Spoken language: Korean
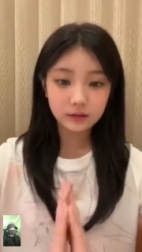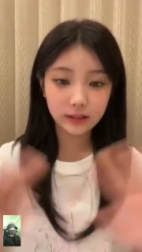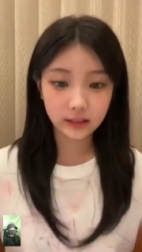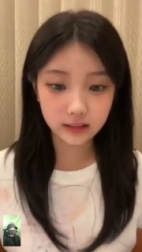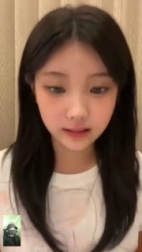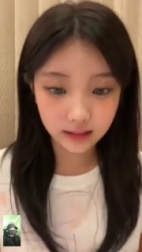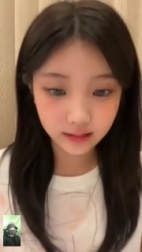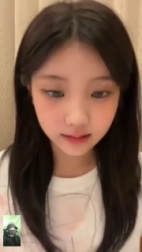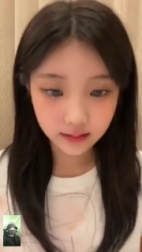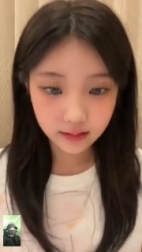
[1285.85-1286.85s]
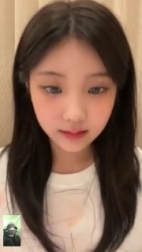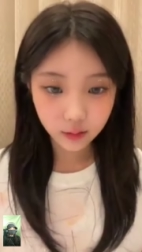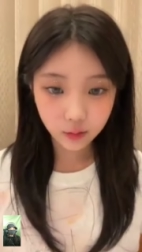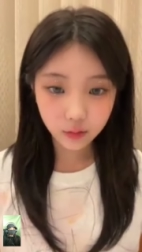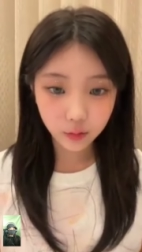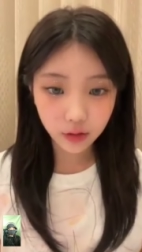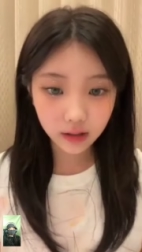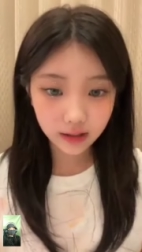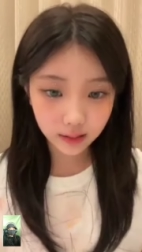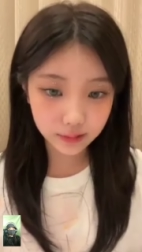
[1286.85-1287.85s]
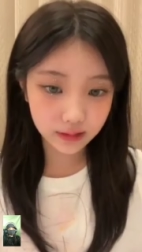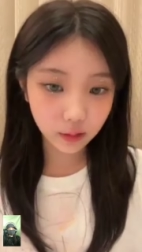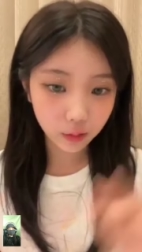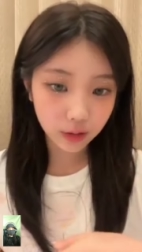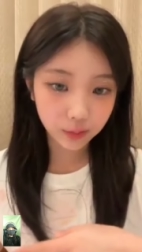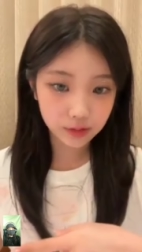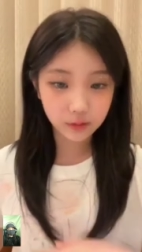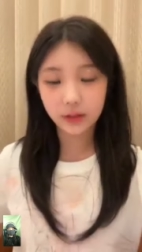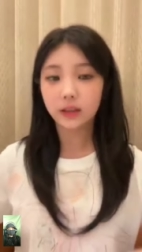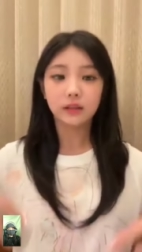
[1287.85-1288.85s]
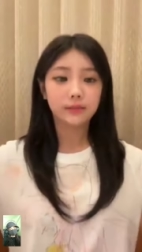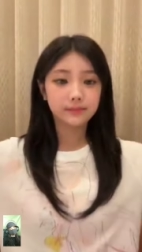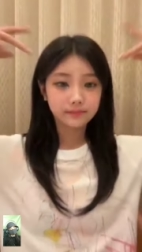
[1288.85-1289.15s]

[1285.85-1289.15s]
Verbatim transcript: 우리 그냥 고양이 닮았으니까 고양이 포즈. 오케이.